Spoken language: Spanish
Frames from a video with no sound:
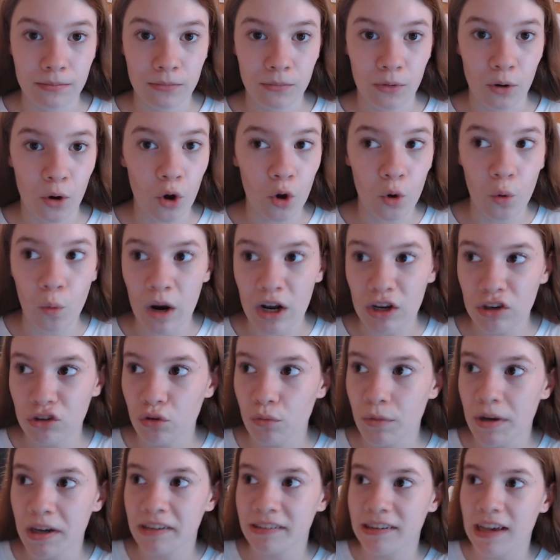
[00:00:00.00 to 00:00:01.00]
O igual
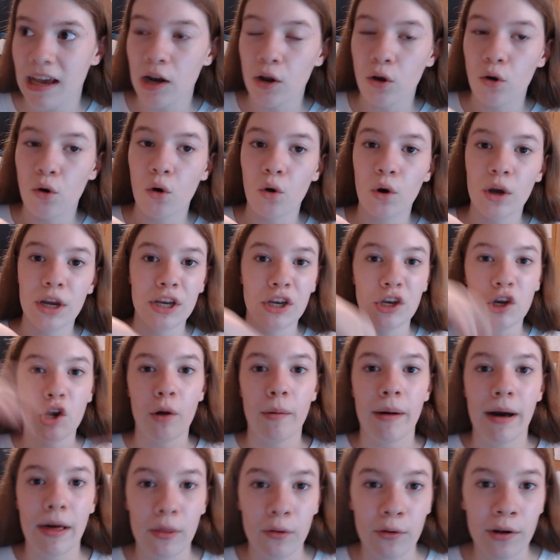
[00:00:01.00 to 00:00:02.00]
subes algo
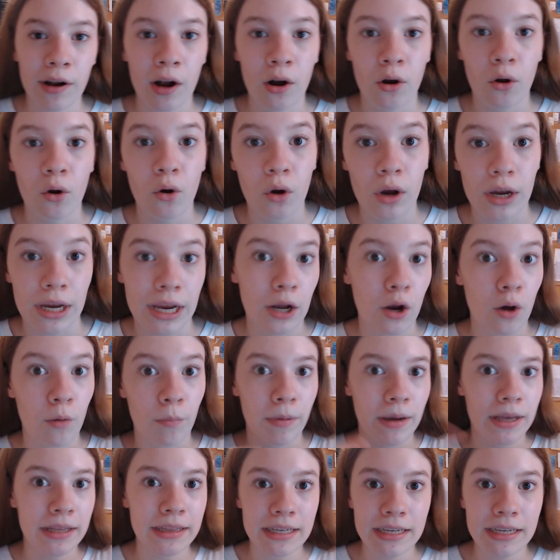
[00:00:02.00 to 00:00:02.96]
innovador, algo que lo pete